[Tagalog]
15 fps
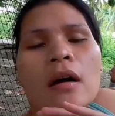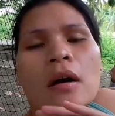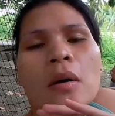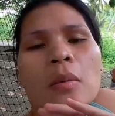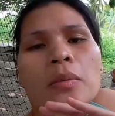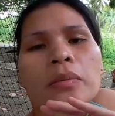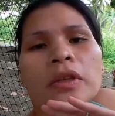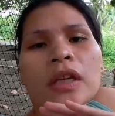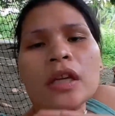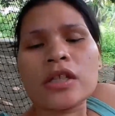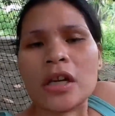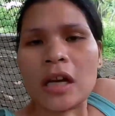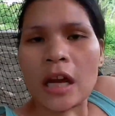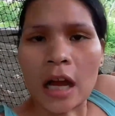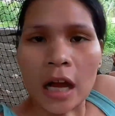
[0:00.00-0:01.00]
um, di
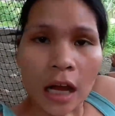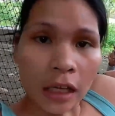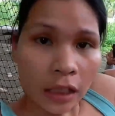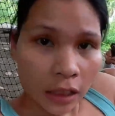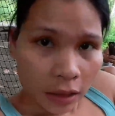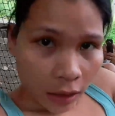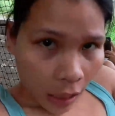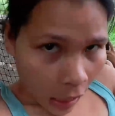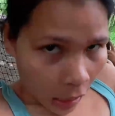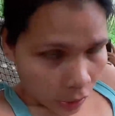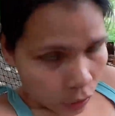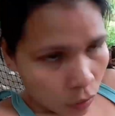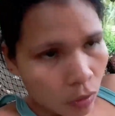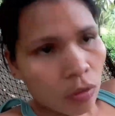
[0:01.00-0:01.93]
na siya nakakakita.